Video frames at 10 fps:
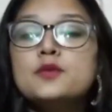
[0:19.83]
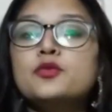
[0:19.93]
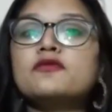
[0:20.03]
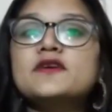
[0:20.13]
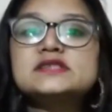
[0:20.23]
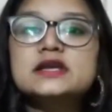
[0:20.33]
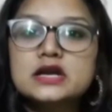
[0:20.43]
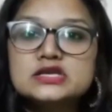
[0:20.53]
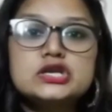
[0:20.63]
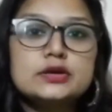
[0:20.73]
प्रोफेसर
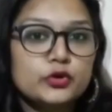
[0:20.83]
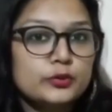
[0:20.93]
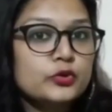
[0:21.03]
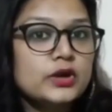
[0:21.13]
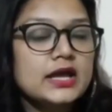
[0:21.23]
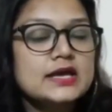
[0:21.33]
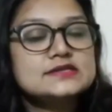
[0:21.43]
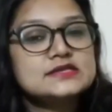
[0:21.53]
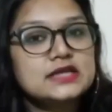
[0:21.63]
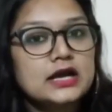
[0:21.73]
रजनी मुर्मू ने
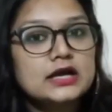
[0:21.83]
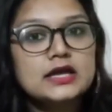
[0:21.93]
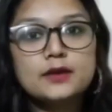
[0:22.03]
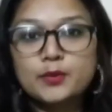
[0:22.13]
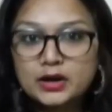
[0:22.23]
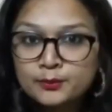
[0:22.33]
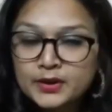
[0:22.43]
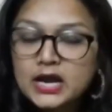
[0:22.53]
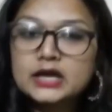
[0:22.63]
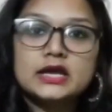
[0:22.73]
इसी तरह की एक
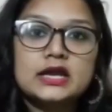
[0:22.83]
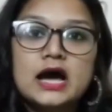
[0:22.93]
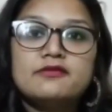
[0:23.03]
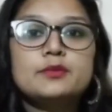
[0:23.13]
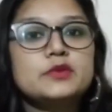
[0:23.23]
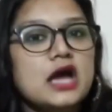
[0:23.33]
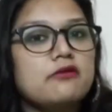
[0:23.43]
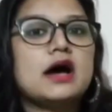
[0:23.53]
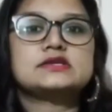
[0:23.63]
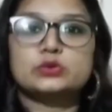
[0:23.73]
परंपरा के खिलाफ अपनी
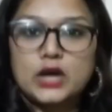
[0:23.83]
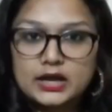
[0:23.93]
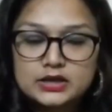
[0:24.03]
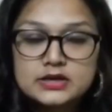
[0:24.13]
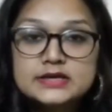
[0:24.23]
आवाज़ उठाई